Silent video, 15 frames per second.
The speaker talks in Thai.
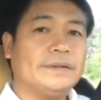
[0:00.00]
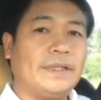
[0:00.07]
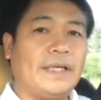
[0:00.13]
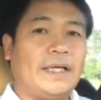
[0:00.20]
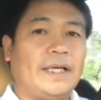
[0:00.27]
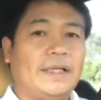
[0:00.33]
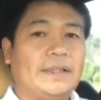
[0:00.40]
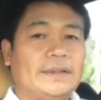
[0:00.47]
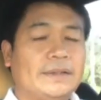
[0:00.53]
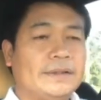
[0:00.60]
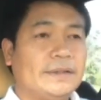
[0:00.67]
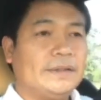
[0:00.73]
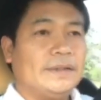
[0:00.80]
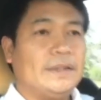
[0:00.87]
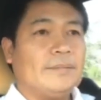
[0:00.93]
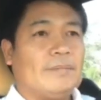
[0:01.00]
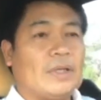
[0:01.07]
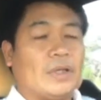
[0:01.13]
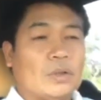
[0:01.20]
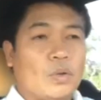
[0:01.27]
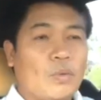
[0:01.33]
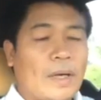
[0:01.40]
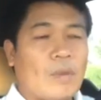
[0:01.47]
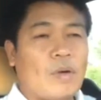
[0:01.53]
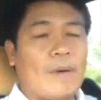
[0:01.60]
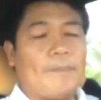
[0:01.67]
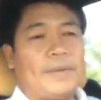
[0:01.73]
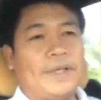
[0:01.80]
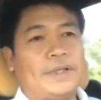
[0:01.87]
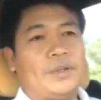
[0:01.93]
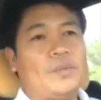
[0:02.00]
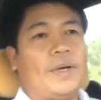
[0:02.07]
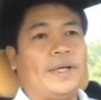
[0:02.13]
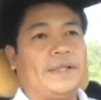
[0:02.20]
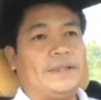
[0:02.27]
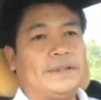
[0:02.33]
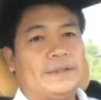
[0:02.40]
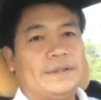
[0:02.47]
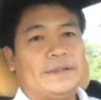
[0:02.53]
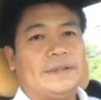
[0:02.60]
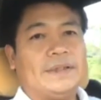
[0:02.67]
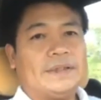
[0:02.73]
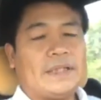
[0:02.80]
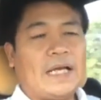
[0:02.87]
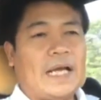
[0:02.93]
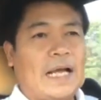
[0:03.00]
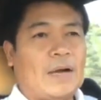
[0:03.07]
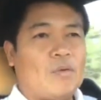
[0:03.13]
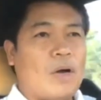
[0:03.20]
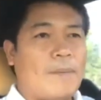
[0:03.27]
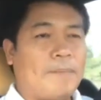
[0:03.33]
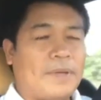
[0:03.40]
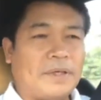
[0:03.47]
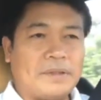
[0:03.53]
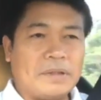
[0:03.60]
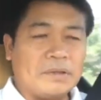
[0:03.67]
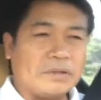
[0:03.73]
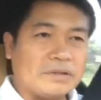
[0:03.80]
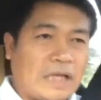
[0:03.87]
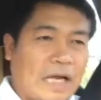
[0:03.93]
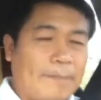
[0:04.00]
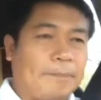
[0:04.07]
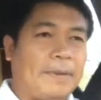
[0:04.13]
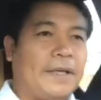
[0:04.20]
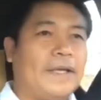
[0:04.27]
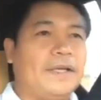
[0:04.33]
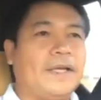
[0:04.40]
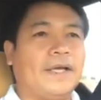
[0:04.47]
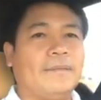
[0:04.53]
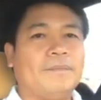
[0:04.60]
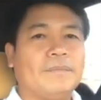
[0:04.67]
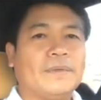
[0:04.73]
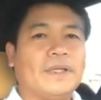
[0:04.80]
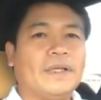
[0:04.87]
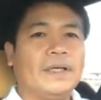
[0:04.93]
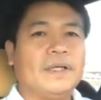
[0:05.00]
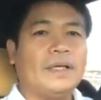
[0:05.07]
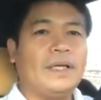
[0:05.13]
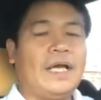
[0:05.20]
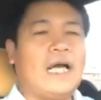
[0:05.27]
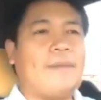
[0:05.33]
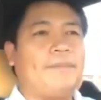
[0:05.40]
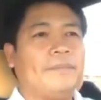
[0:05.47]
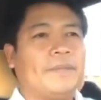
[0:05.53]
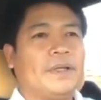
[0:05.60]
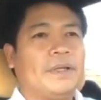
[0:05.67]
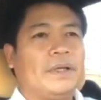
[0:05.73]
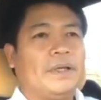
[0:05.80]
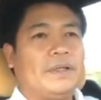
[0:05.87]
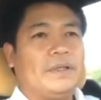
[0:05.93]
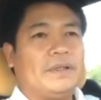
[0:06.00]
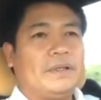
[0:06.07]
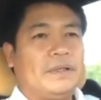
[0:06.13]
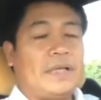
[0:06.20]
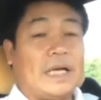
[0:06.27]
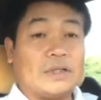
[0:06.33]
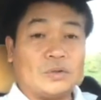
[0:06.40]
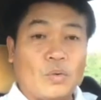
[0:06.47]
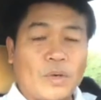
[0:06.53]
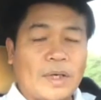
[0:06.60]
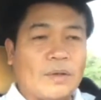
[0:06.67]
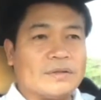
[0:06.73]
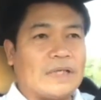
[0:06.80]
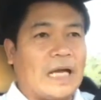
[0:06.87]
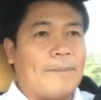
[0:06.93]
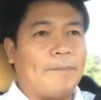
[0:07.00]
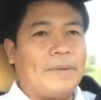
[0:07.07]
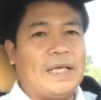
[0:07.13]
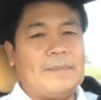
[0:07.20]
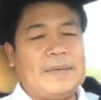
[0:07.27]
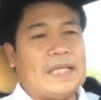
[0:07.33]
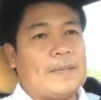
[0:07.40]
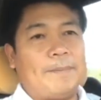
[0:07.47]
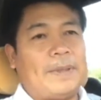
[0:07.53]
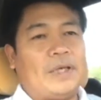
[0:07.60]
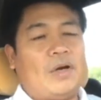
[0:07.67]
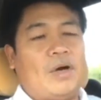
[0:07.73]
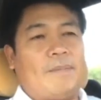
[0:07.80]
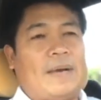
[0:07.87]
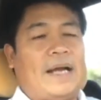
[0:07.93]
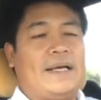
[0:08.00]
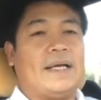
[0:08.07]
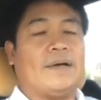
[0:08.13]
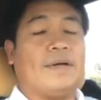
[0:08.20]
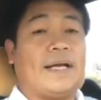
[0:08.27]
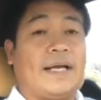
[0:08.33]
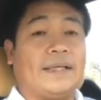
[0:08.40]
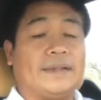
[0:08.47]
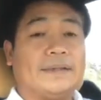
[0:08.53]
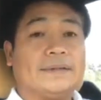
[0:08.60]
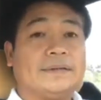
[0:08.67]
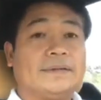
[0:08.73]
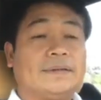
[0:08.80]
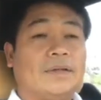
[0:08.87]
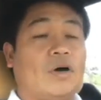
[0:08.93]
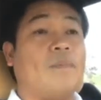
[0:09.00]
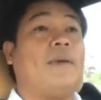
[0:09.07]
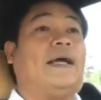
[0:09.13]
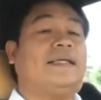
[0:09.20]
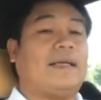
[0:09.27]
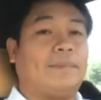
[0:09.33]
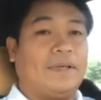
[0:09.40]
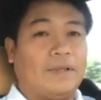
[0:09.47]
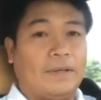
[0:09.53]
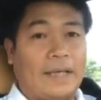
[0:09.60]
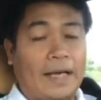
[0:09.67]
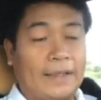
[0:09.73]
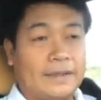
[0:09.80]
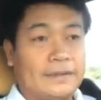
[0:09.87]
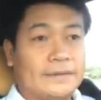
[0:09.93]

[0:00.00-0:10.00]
นะฮะมันก็ดูว่าความผิดด้วยถ้าหากความผิดเกินกว่าสามปีเนี่ยนะครับอย่างสูงเกินกว่าสามปีไม่จำเป็นต้องออกหมายเรียกก็ได้ออกหมายจับเลยก็ได้